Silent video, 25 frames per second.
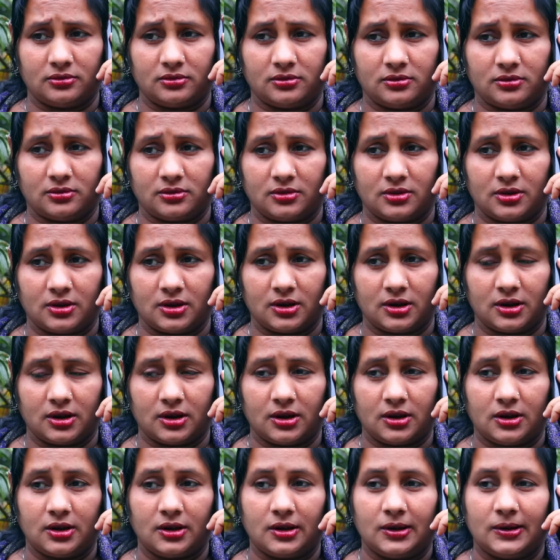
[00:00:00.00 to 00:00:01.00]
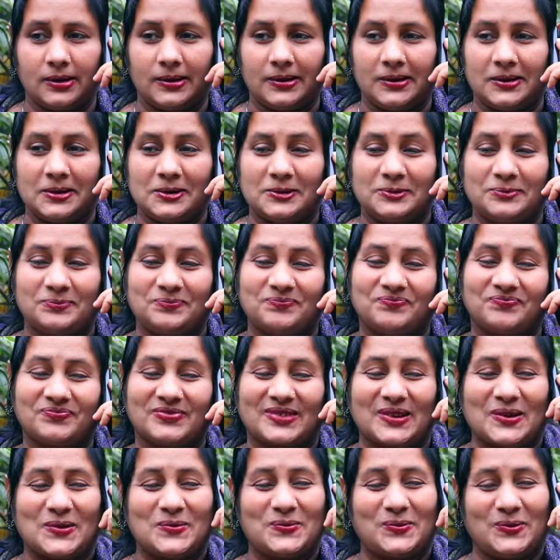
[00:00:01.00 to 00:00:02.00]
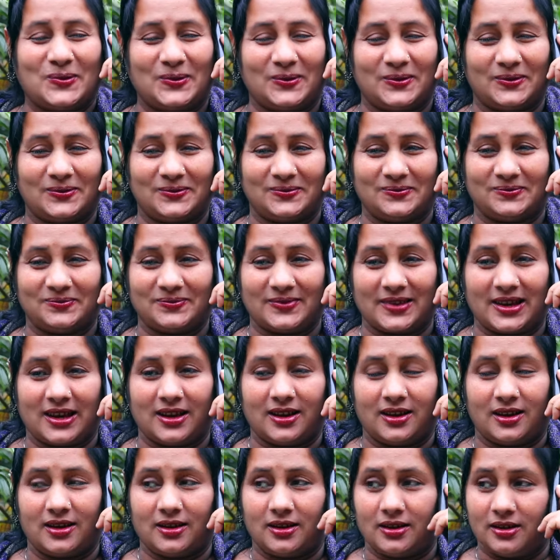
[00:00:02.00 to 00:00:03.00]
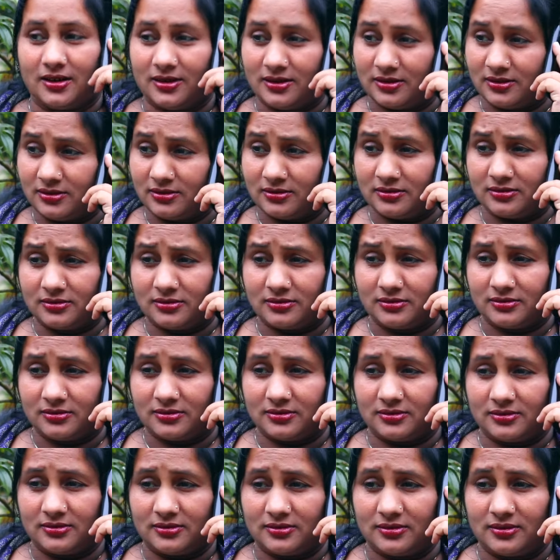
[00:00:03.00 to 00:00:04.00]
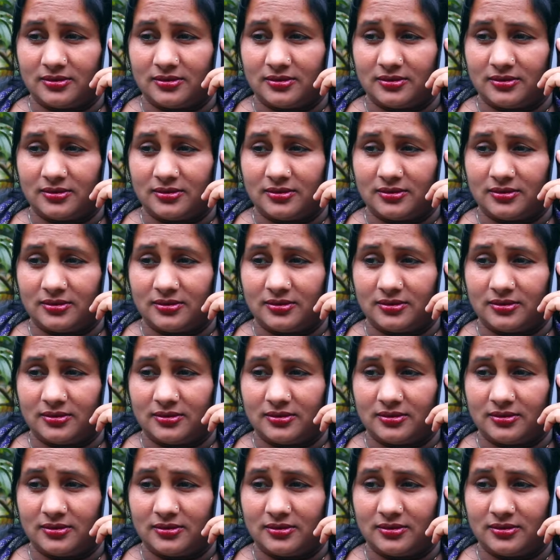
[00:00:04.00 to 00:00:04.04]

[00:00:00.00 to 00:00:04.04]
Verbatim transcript: অবশ্যই কিন্তু তুমি আমাকে কথা দিতে হবে আগে